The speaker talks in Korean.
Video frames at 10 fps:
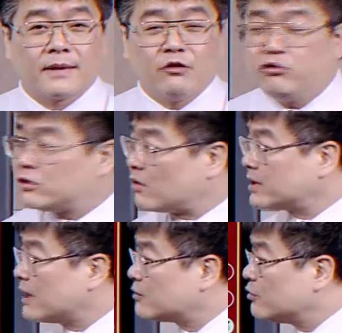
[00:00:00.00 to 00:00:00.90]
누적
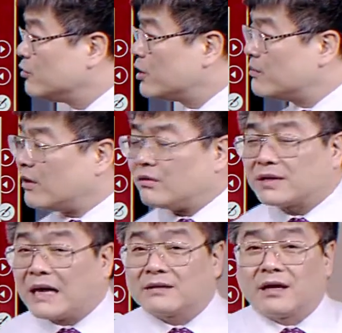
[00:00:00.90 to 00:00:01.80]
상승률이 뭐
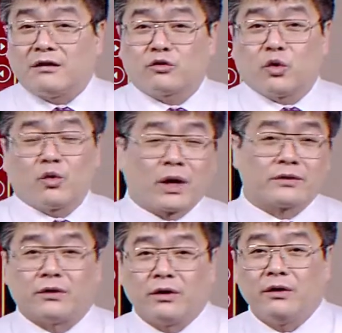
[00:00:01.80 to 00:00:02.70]
상상을
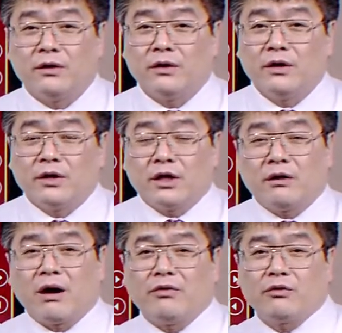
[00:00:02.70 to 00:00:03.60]
초월하죠. 이러한